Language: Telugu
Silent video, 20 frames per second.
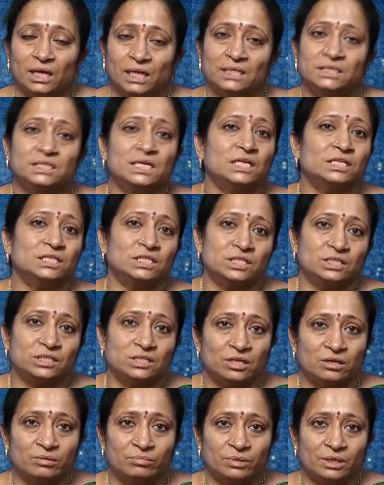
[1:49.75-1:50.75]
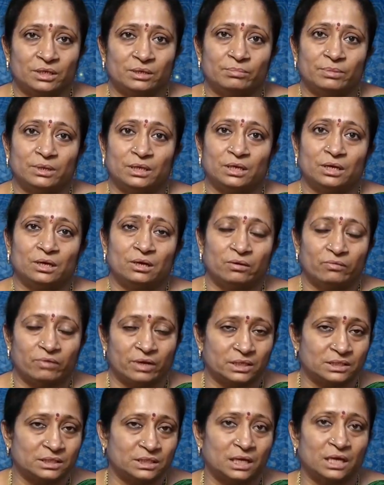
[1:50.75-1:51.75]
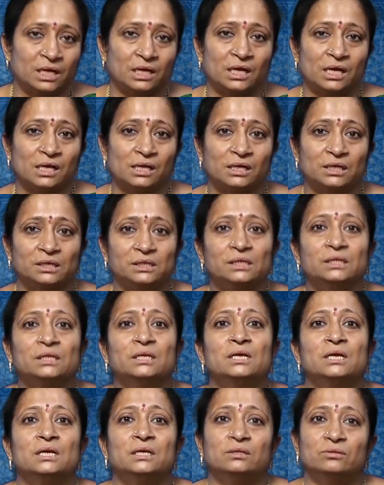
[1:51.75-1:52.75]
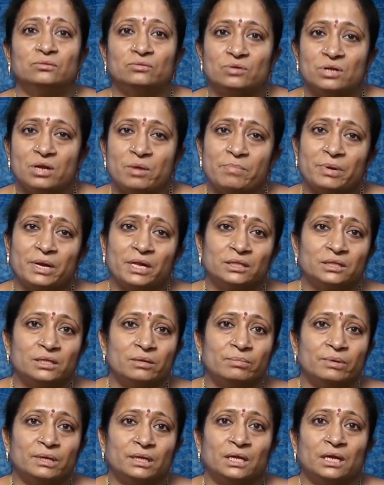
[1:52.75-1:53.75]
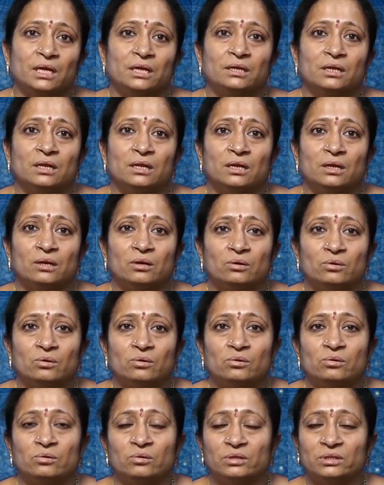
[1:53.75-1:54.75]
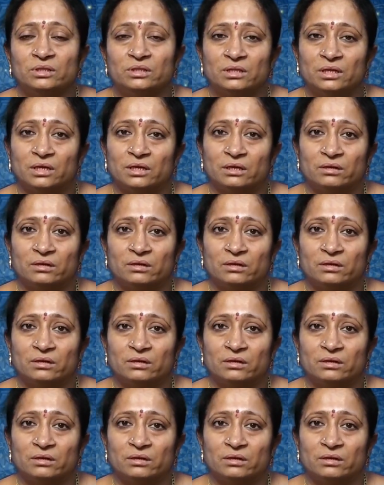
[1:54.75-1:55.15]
ఎంజాయ్ చేస్తారు మీరు పేరెళ్ళ వారి సహకారాన్ని దూర ప్రాంత ప్రయాణాలలో కొంత